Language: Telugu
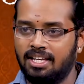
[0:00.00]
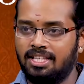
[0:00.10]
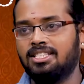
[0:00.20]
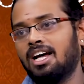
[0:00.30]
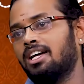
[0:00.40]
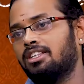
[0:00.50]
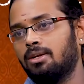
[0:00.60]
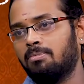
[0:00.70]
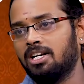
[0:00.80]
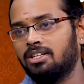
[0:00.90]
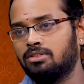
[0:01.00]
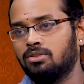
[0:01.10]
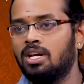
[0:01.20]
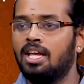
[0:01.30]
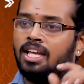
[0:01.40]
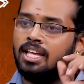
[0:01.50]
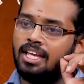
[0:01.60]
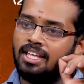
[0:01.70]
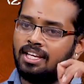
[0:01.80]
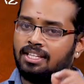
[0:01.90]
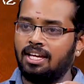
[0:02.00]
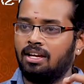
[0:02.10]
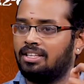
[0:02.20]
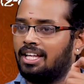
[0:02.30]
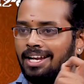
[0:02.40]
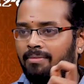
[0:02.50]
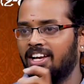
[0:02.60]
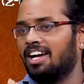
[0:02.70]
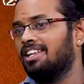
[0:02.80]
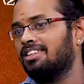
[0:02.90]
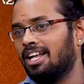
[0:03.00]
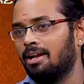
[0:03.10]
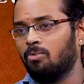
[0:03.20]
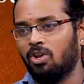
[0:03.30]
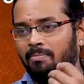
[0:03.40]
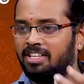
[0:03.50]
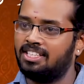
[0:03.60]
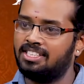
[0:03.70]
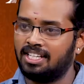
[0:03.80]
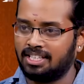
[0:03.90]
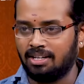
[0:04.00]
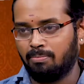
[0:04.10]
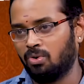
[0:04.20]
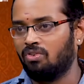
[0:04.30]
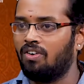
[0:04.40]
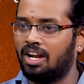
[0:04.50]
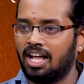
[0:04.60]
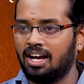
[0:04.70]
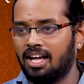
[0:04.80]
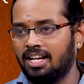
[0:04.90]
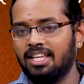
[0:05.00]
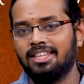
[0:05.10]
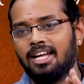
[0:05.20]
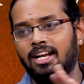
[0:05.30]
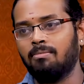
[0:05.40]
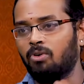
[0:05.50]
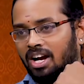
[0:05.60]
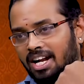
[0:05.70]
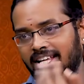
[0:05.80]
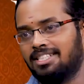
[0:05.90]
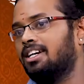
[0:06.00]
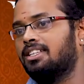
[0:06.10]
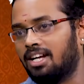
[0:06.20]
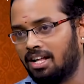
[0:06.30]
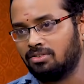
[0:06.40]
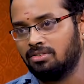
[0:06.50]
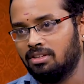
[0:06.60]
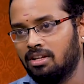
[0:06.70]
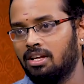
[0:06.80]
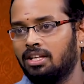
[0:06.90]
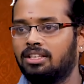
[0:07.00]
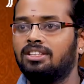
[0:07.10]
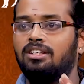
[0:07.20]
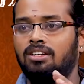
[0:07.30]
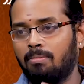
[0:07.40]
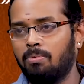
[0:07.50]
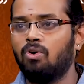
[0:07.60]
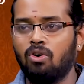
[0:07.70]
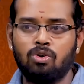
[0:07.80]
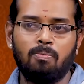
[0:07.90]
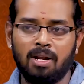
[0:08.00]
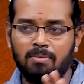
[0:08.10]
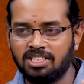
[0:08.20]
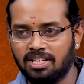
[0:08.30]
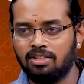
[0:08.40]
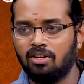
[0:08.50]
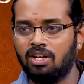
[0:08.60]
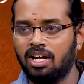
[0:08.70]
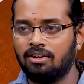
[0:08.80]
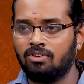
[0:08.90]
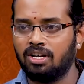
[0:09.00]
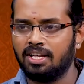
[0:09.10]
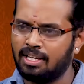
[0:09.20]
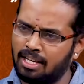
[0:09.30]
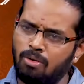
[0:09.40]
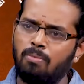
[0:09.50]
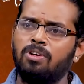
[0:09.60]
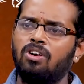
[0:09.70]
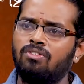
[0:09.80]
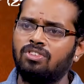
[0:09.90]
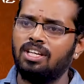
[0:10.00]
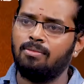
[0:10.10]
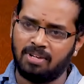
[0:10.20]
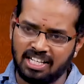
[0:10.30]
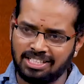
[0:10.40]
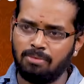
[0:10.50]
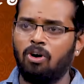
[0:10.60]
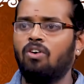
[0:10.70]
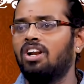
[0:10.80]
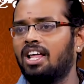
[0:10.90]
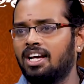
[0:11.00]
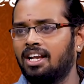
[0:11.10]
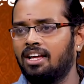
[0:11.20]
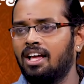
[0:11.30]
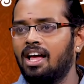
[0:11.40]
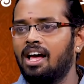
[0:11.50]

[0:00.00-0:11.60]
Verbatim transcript: ఇది జాగ్రత్తలు పాటిస్తూ ఏదైతే ధనమే కాదు ధన మూలం ఇదం జగత్ అని పూర్వం అన్నా కానీ ధనం ఒక్కటే జగత్ కాదు డబ్బు కోటి రూపాయలు మన చేతిలో ఉన్నాయనుకోండి ఏం ఉపయోగం ఉంది మనిషి బాగుండాలి కానీ